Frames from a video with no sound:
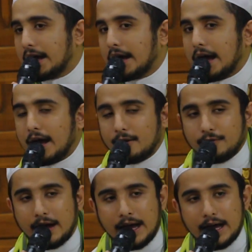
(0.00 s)

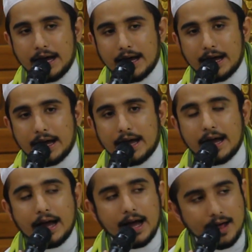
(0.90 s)
Al-Fah,
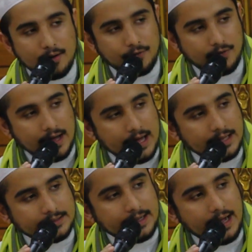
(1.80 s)

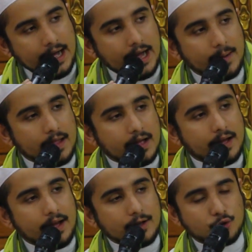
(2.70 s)
Al-Fatihah.
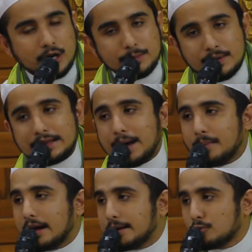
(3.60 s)
Ah, surat
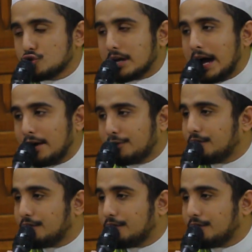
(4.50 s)
pertama di Mushaf.